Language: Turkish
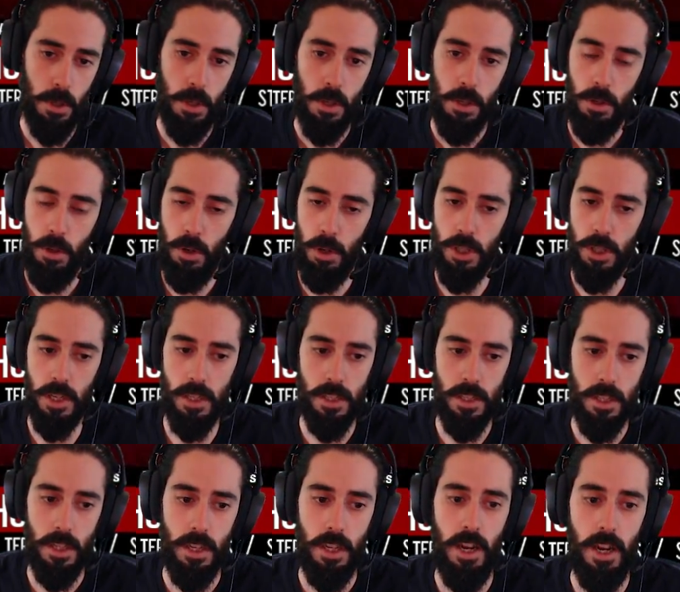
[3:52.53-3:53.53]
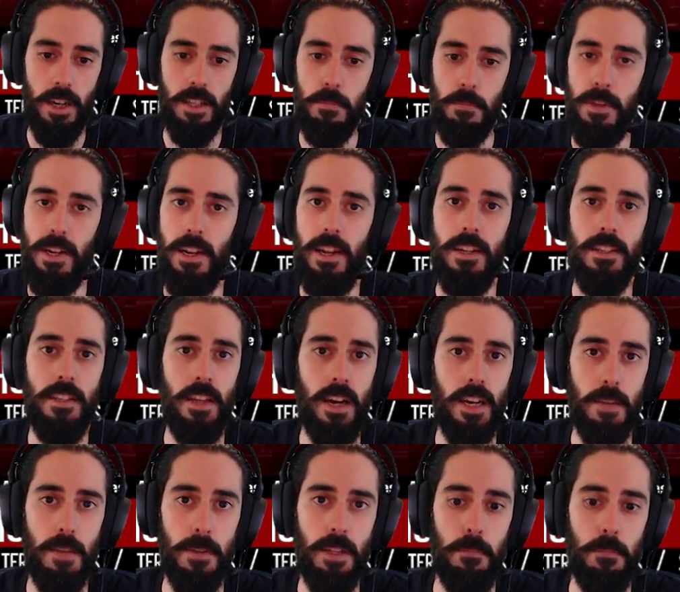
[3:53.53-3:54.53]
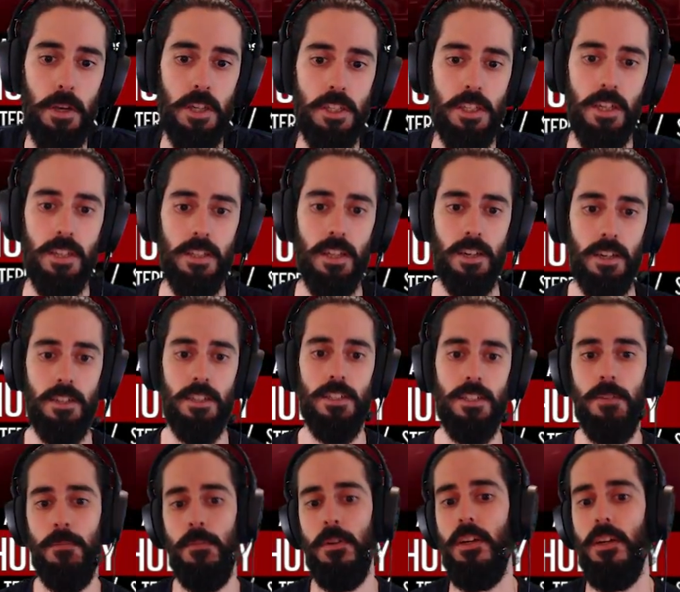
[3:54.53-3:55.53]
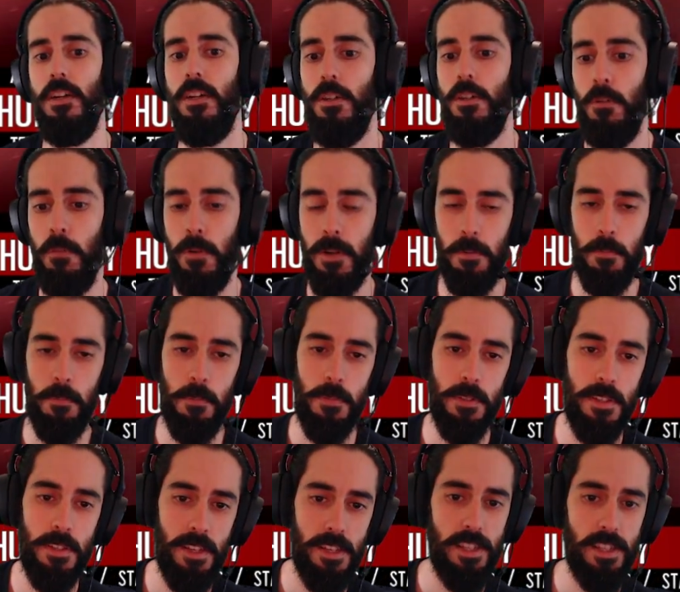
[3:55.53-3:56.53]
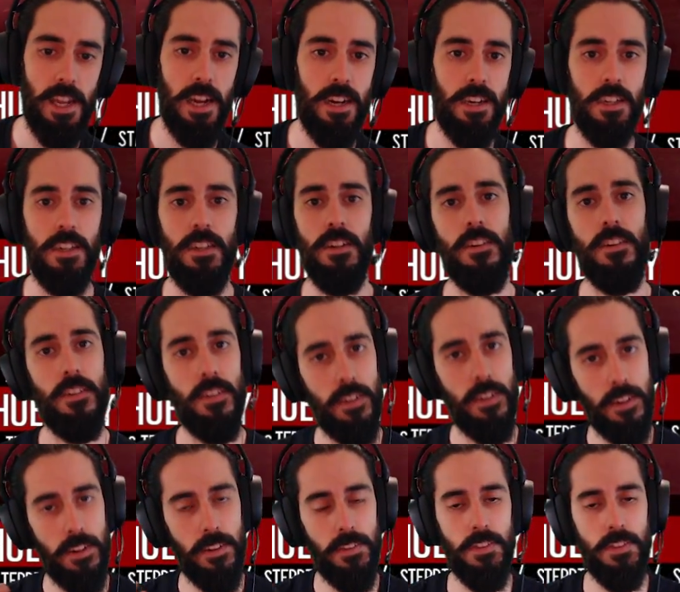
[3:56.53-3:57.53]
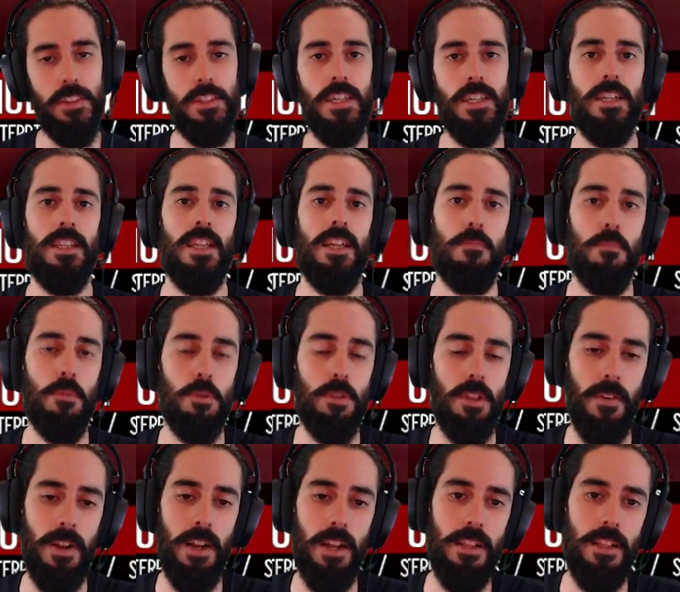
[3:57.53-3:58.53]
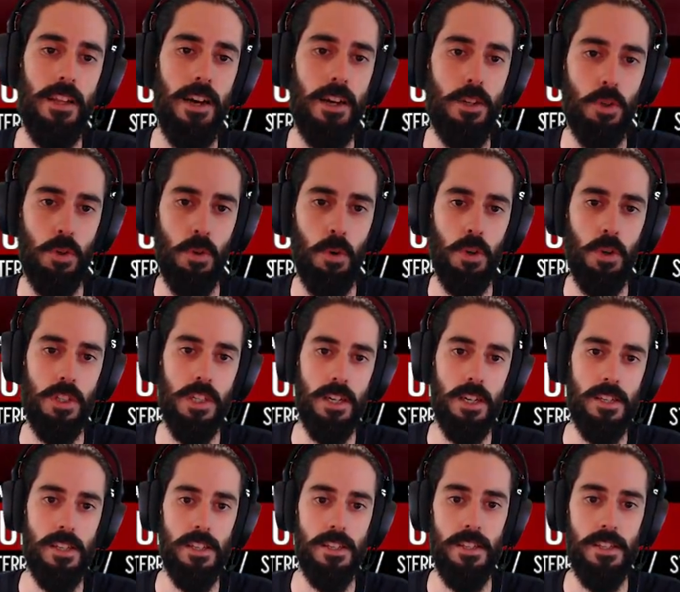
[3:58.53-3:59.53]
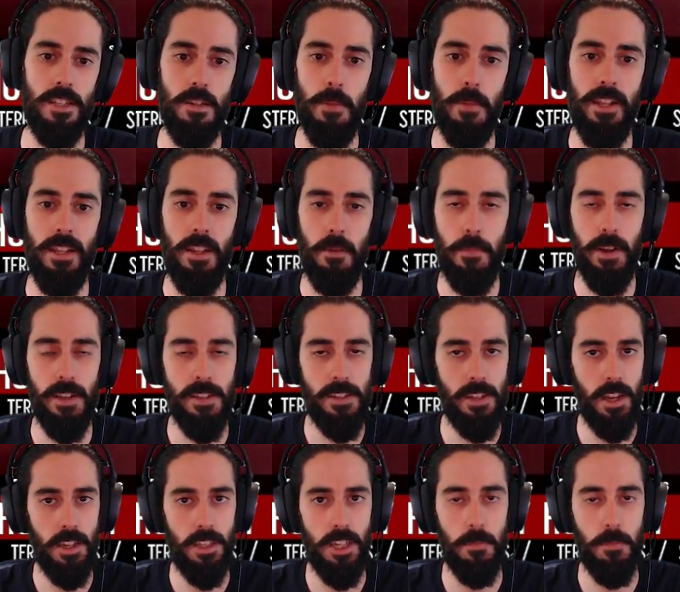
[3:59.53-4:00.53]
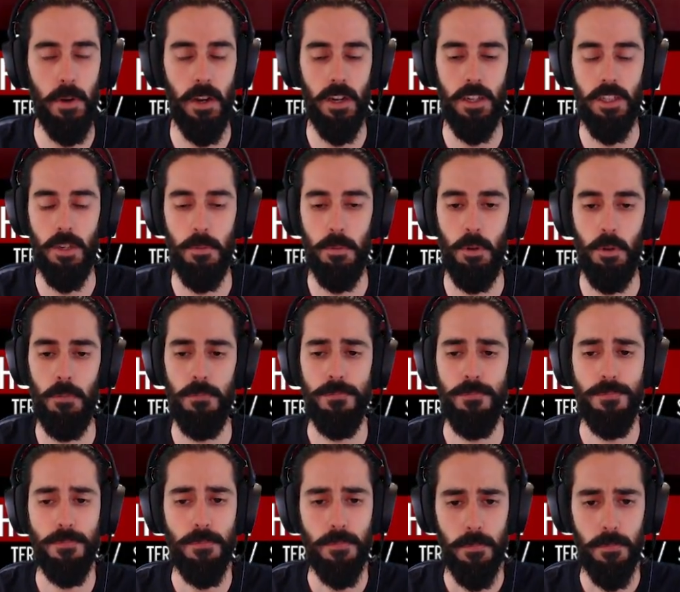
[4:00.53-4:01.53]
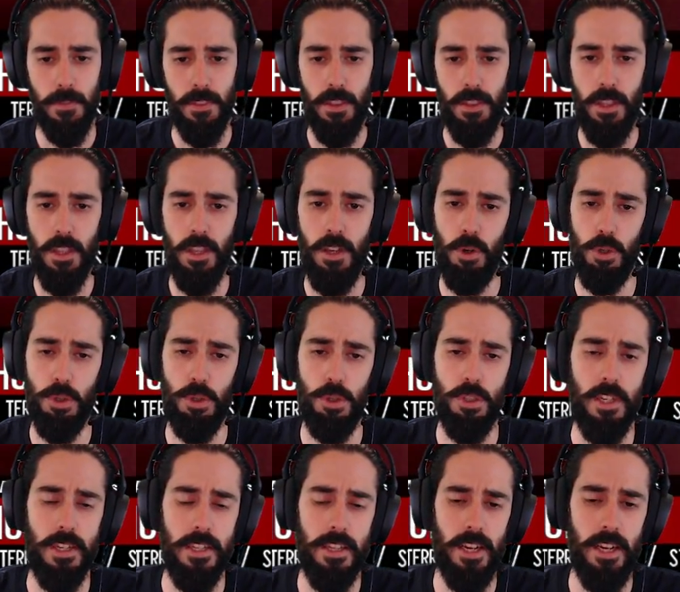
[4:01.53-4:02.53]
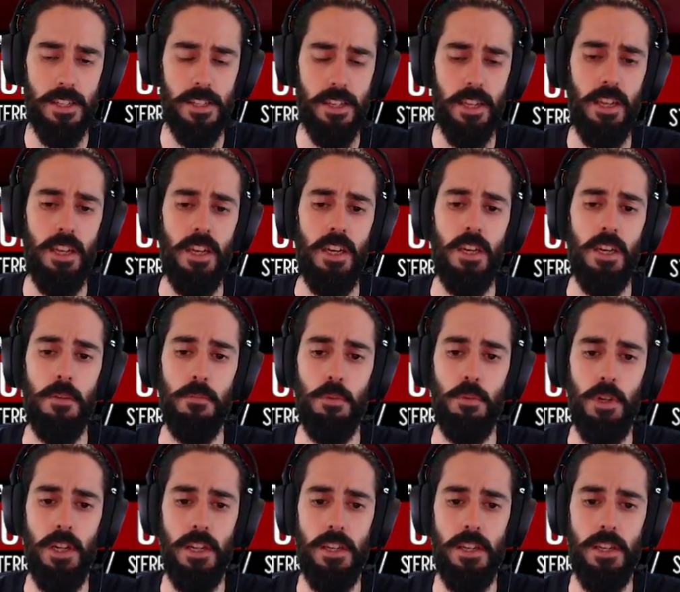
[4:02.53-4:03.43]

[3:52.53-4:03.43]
Göreceğiz. Artık birilerini takip edip peşlerine takılacağım. Umarım sizler zaten muhtemelen daha çok oynayacaksınızdır benden. Ben sadece ilk bakış yapıyorum hoşunuza giderse bu ilk